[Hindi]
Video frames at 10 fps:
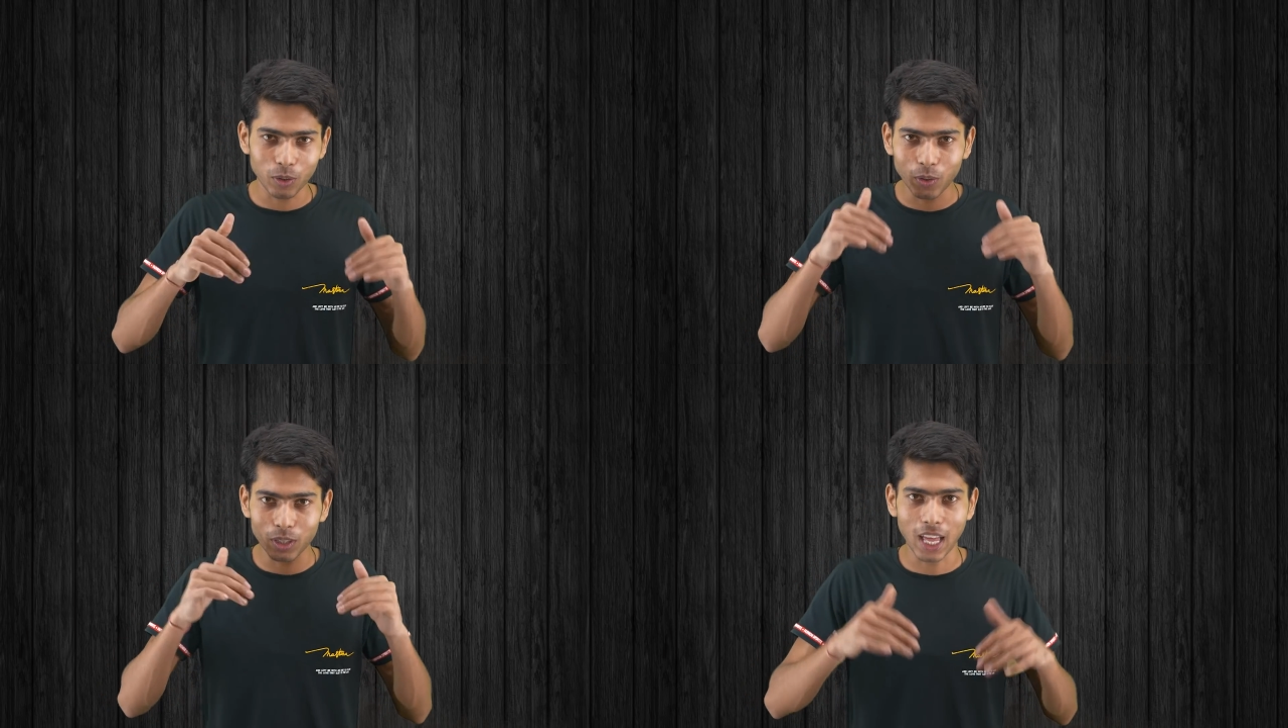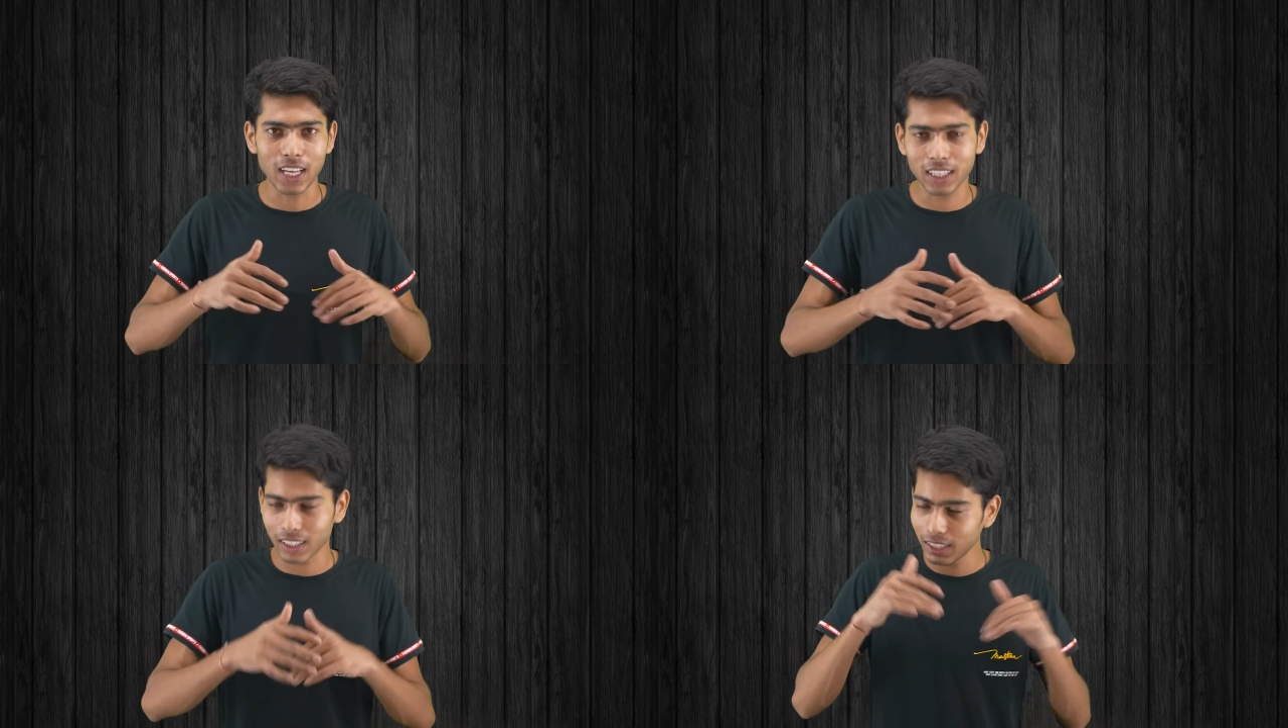को
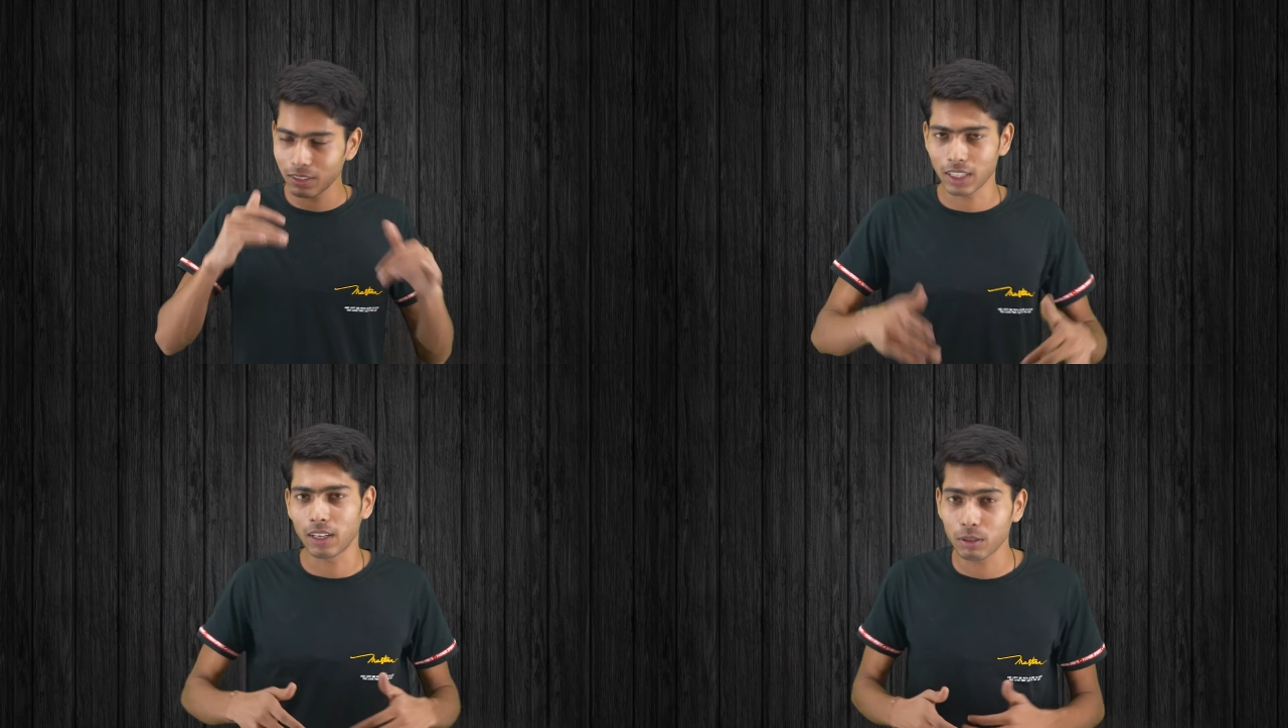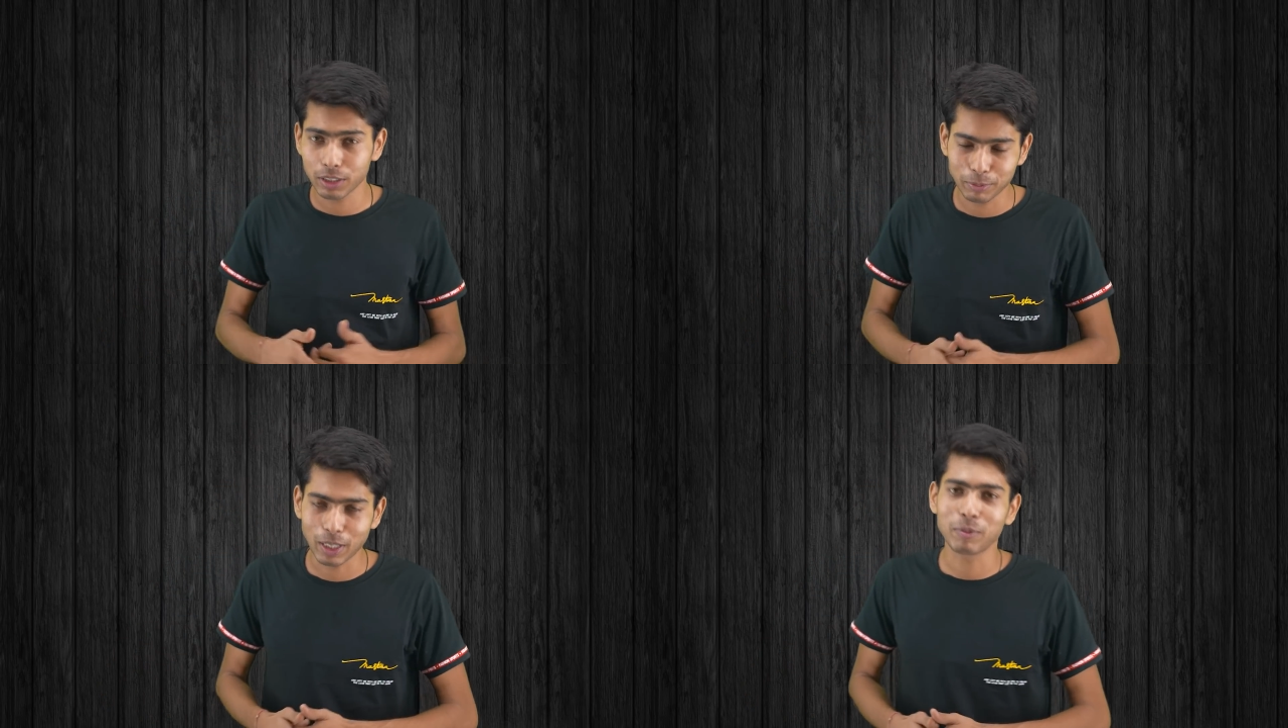लाइक कर दिए तो चैनल को
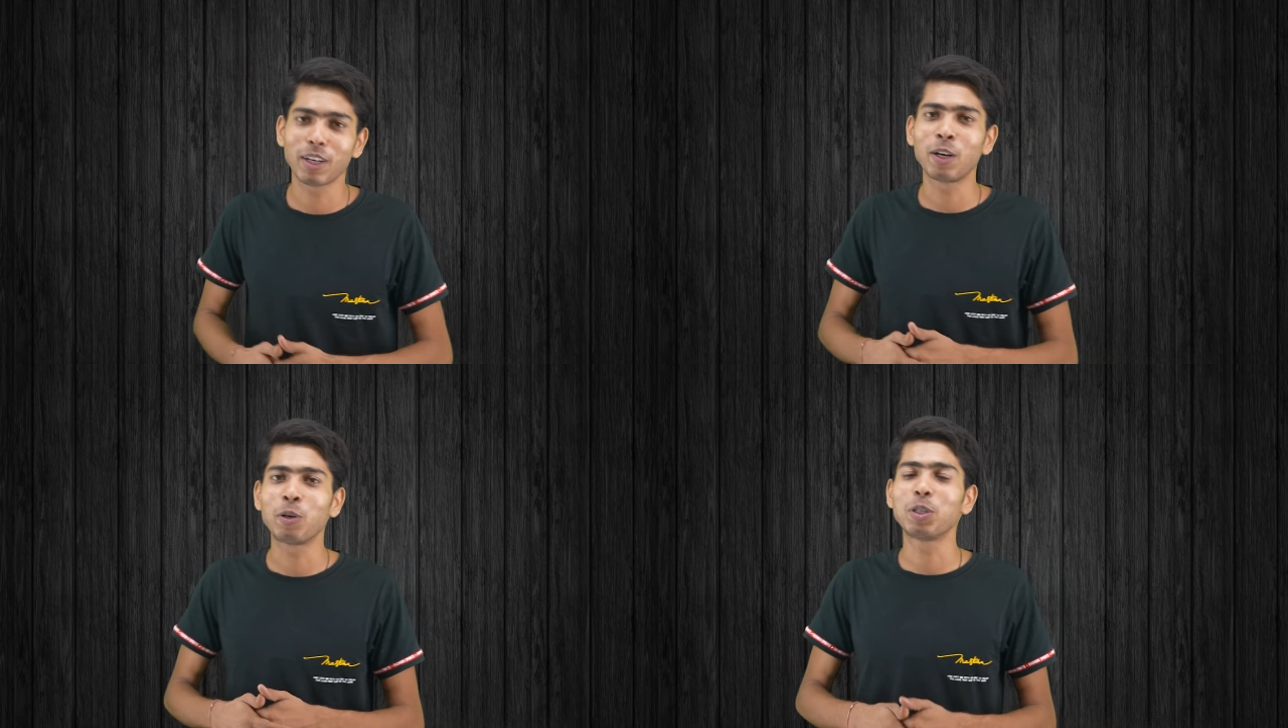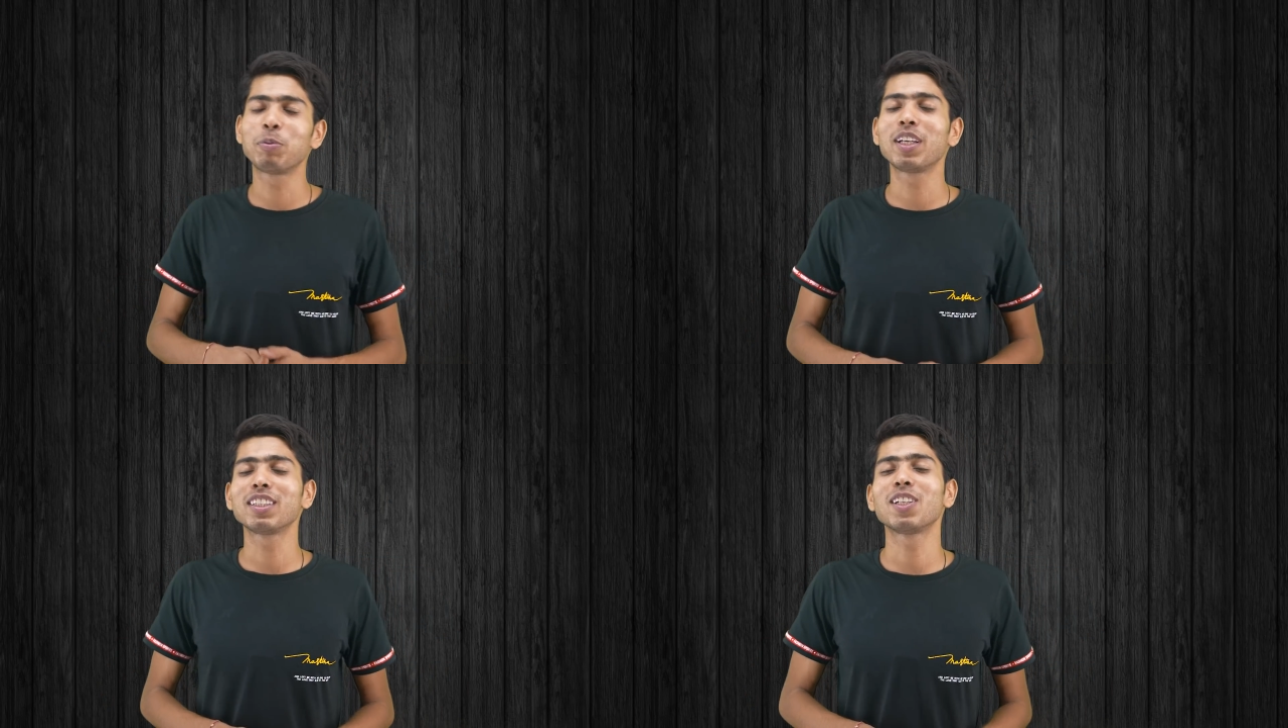सब्सक्राइब करके
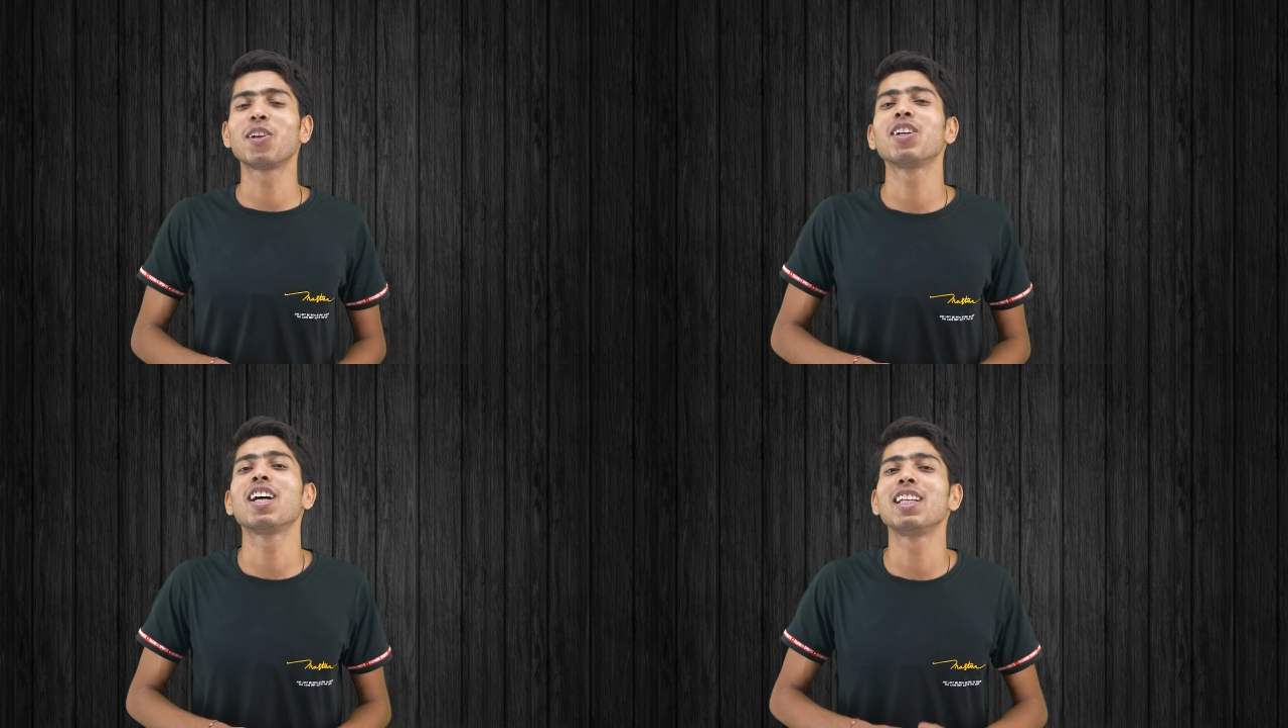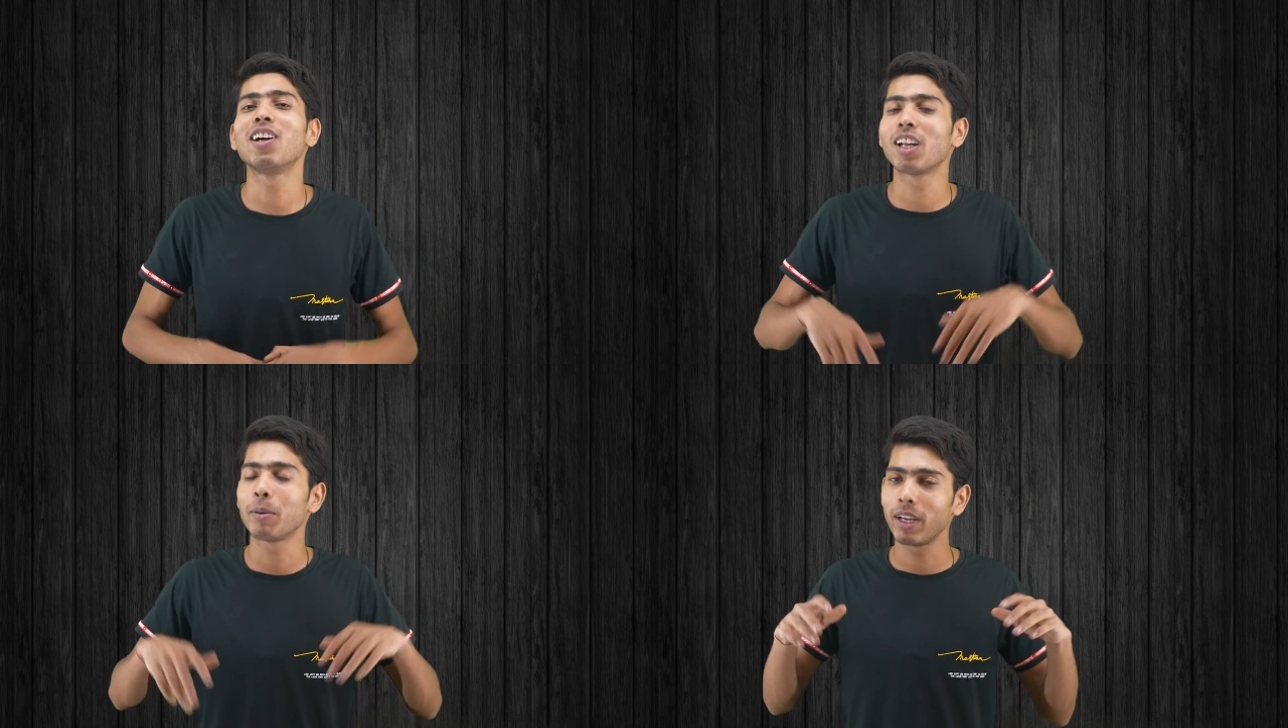नोटिफिकेशन ऑन करिए
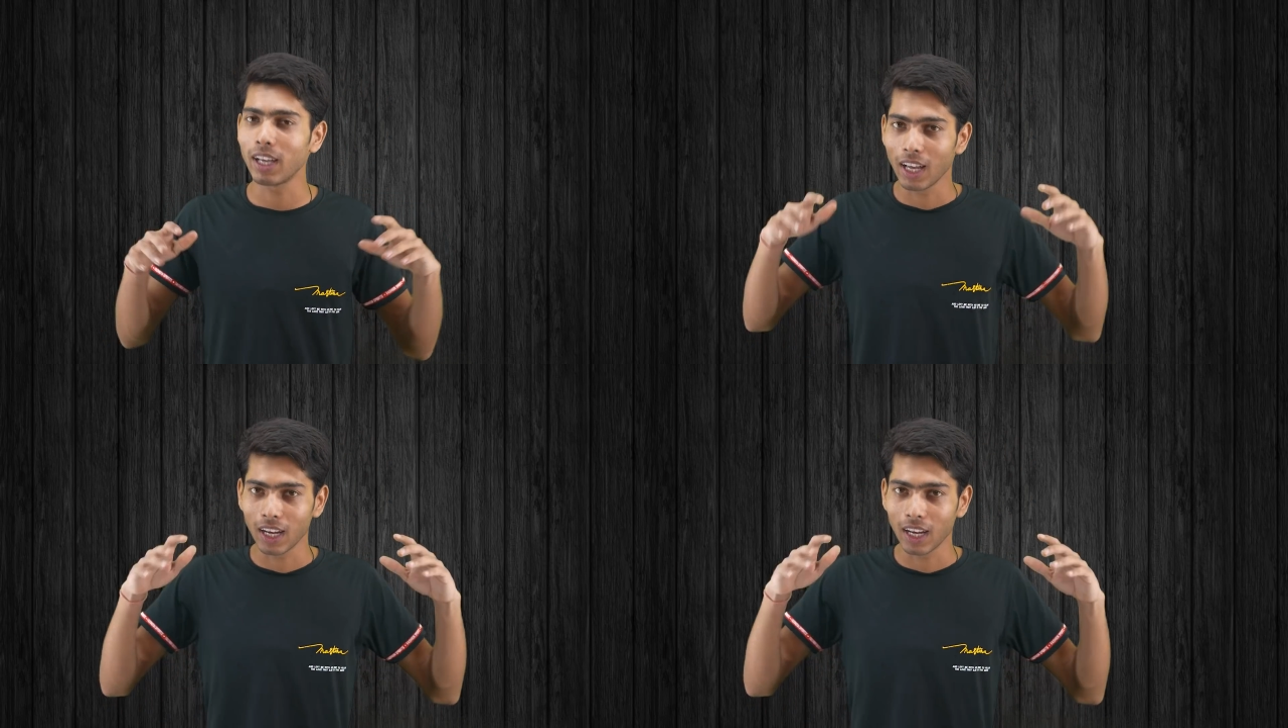और हमें